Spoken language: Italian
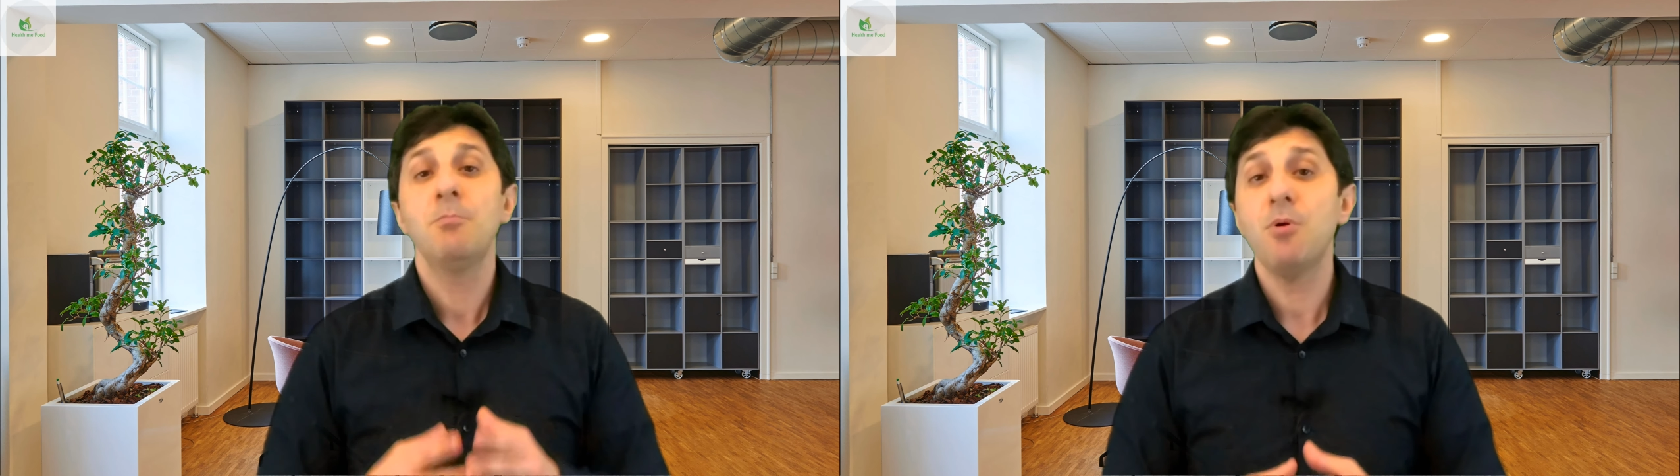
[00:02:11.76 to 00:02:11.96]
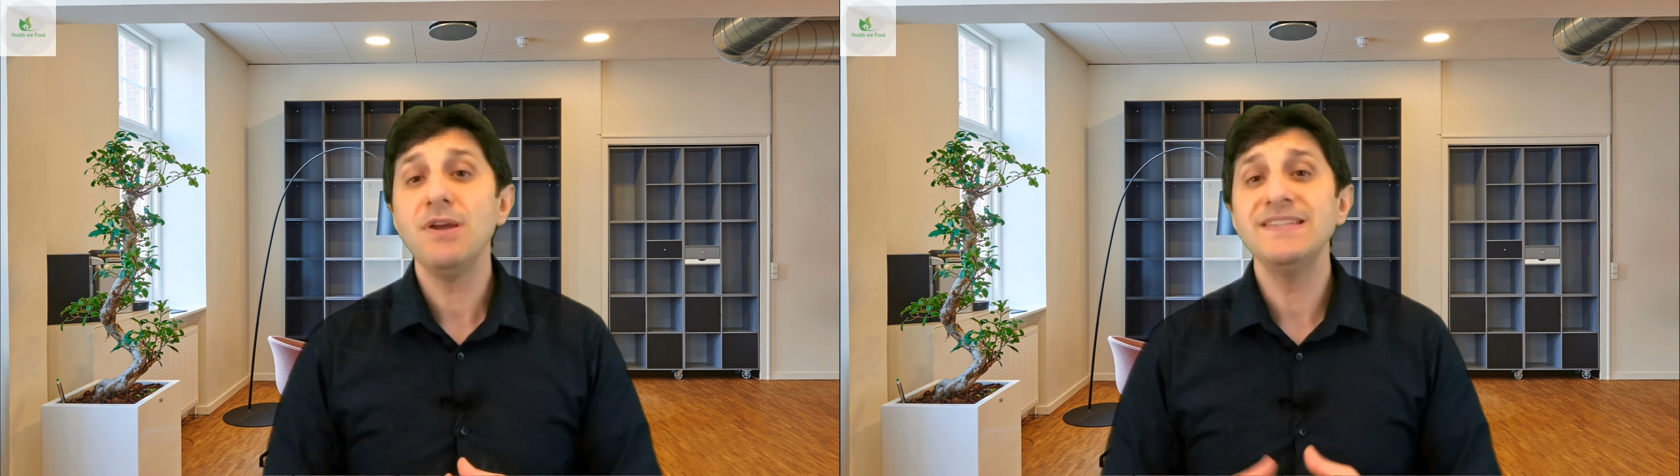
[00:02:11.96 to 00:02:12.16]

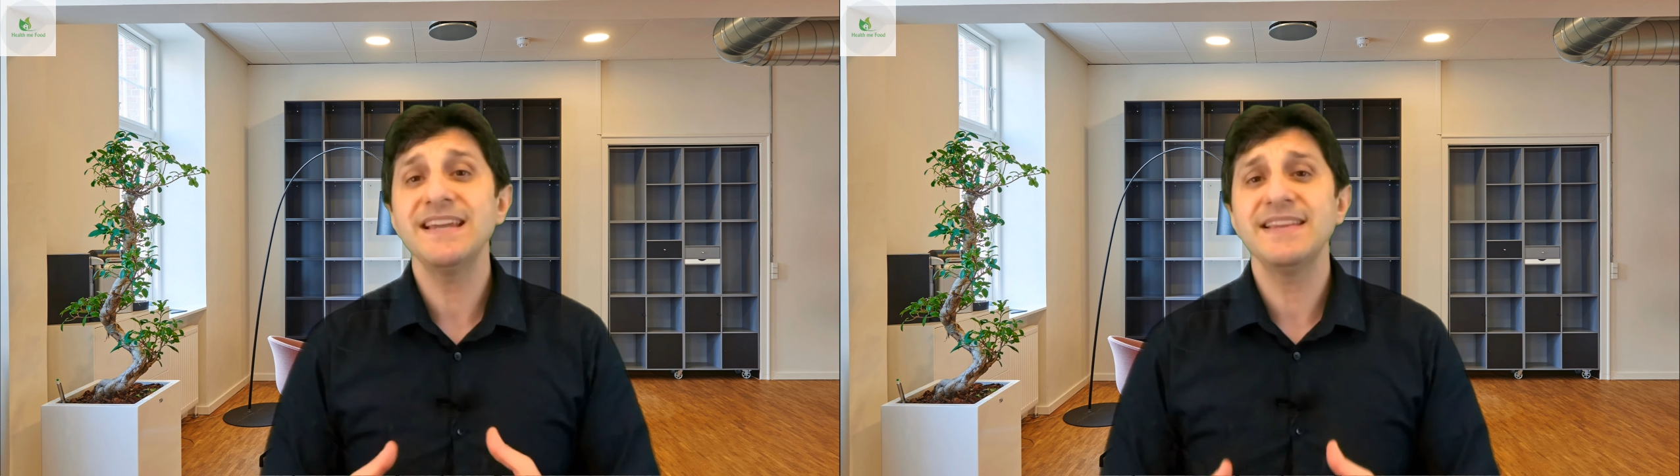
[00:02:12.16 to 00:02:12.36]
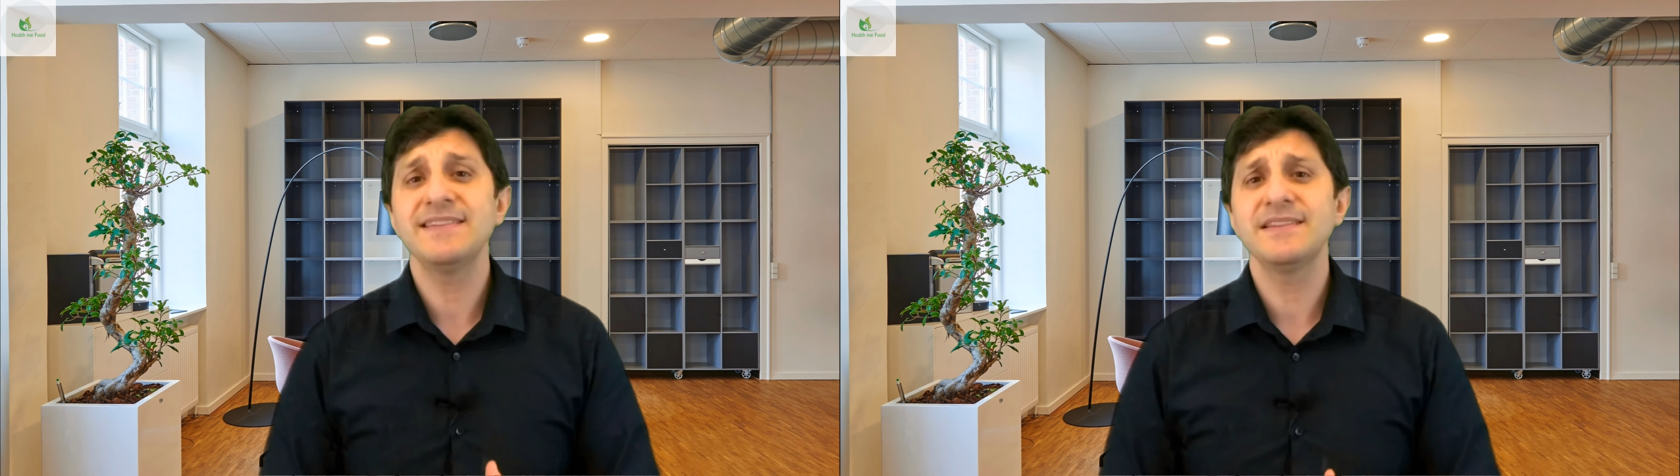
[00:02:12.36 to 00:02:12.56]
Poi si
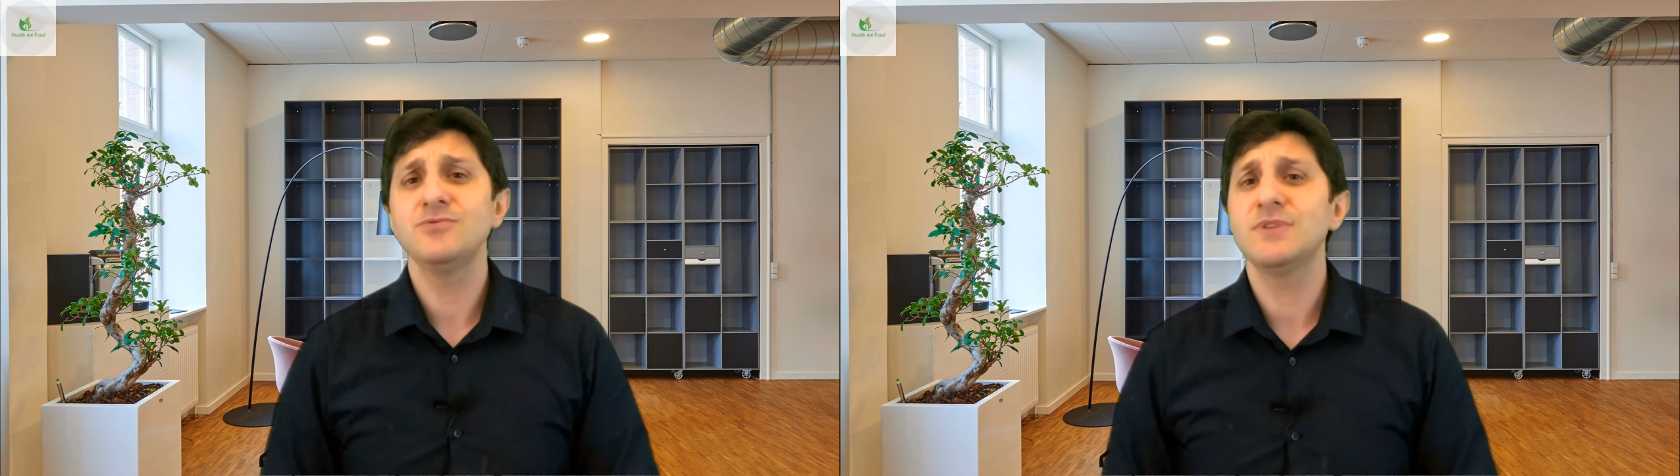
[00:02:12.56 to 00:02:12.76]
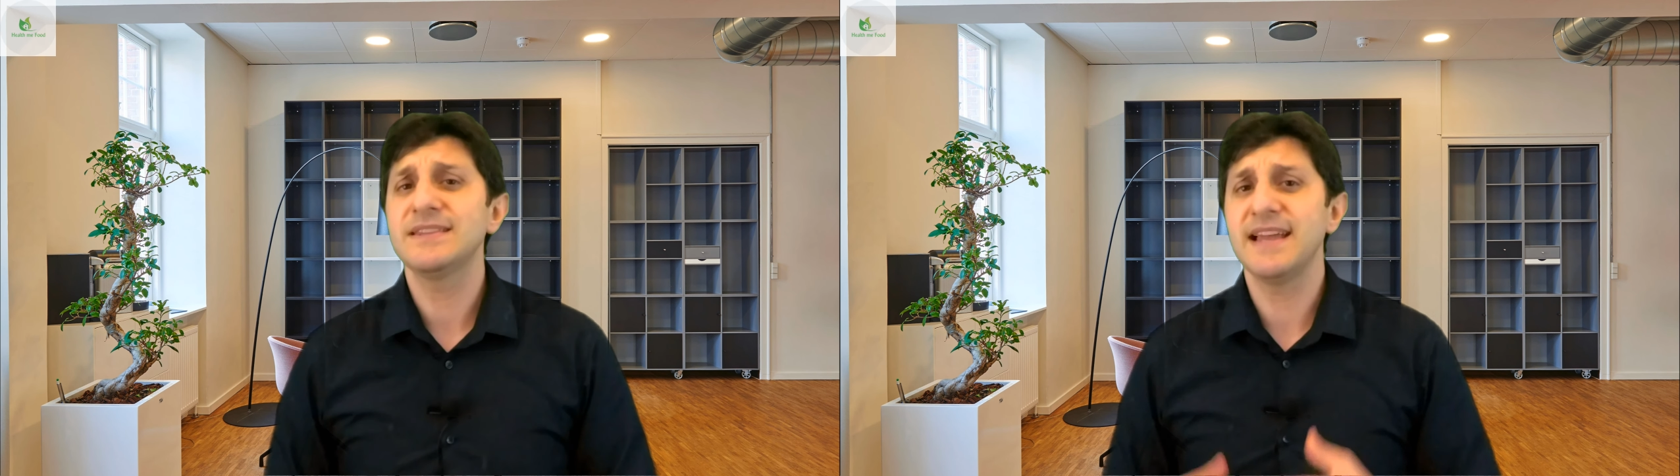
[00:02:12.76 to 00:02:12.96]
entra in
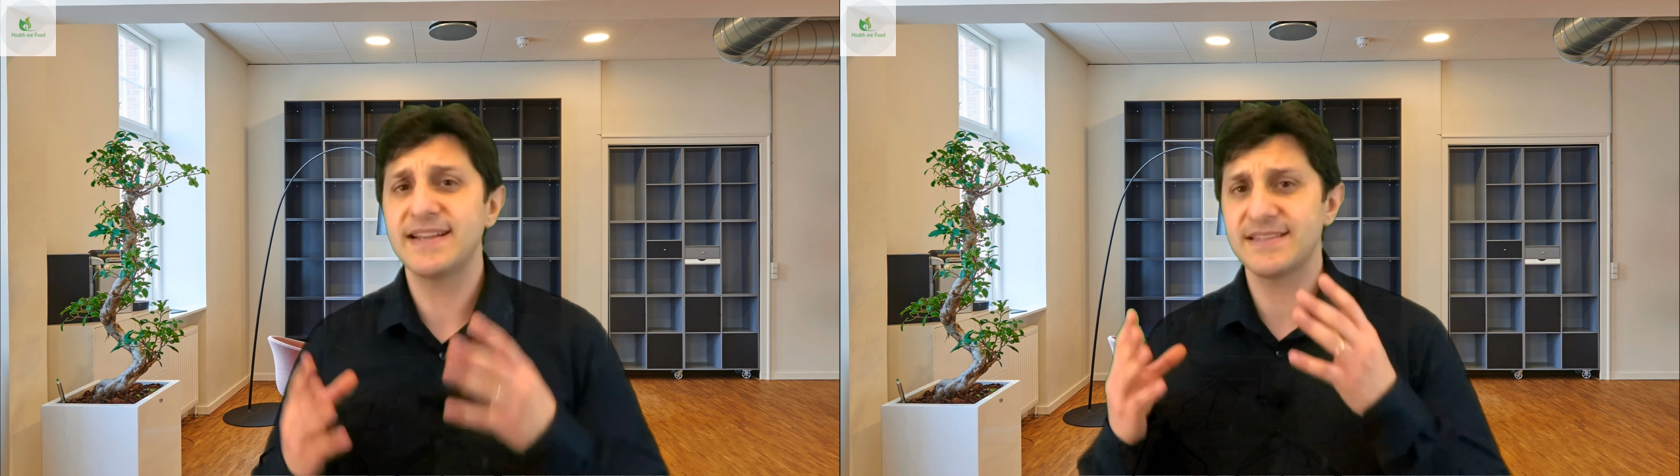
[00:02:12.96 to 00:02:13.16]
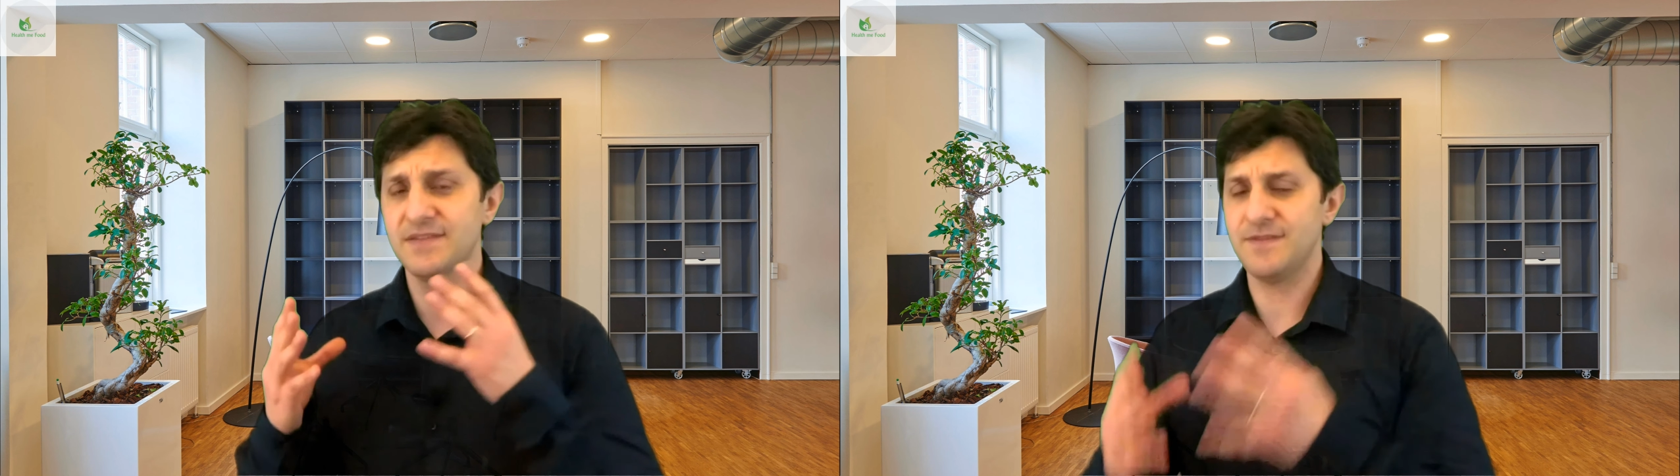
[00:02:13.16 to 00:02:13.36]
una
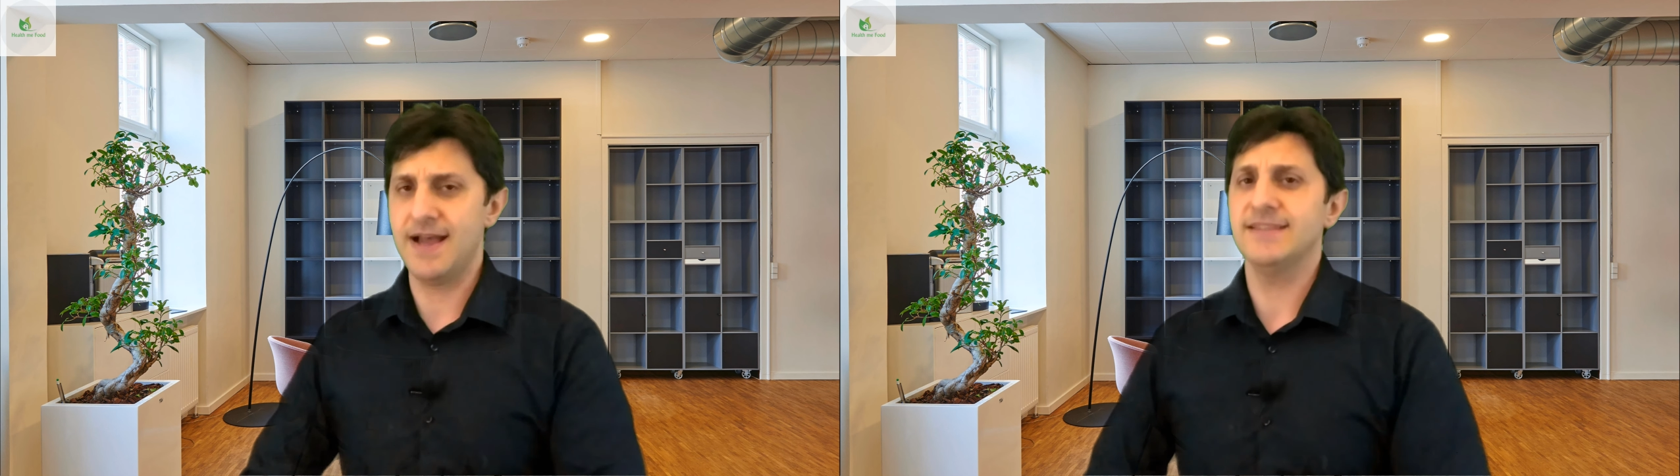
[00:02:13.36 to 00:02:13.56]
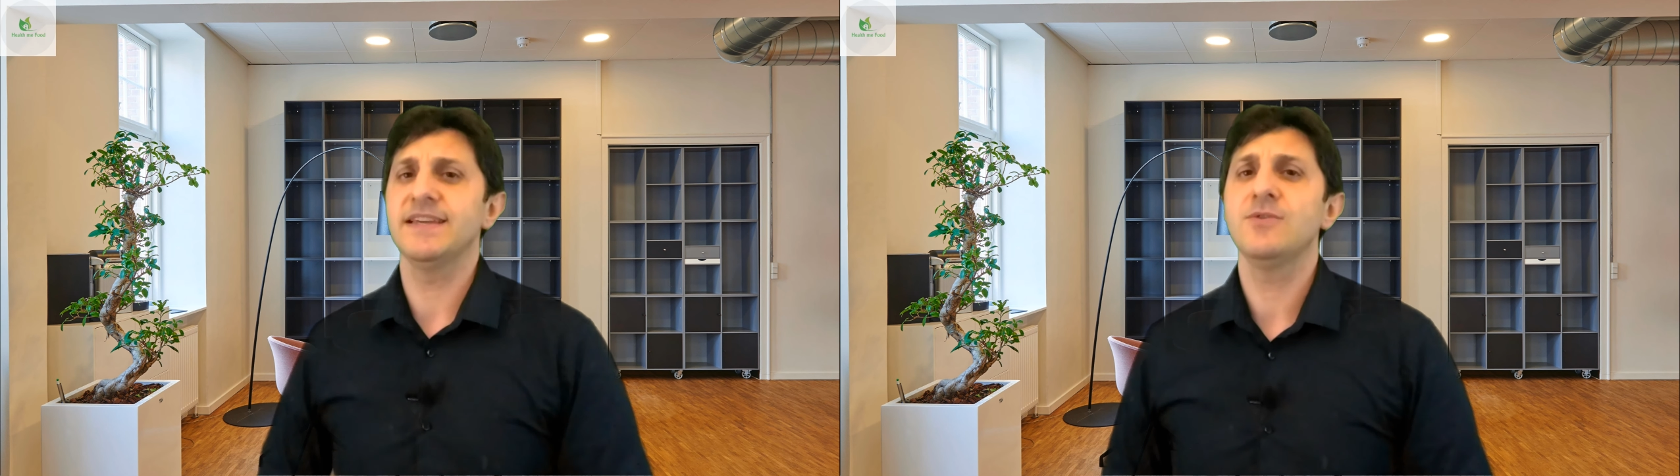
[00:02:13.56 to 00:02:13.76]
terza fase,